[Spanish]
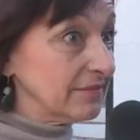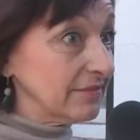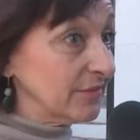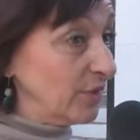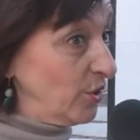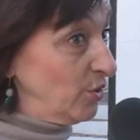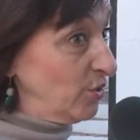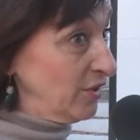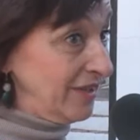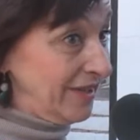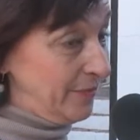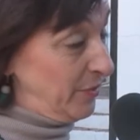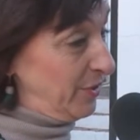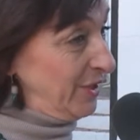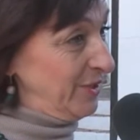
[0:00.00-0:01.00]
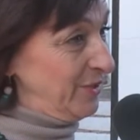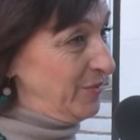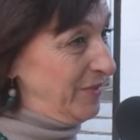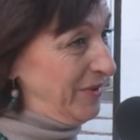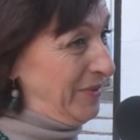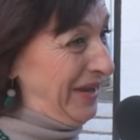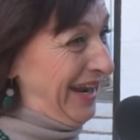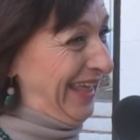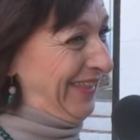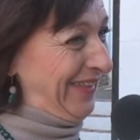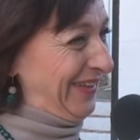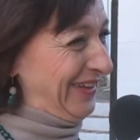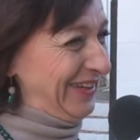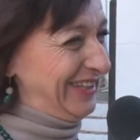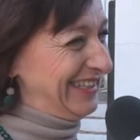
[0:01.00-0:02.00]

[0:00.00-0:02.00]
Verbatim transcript: No lo sé, porque son más baratos.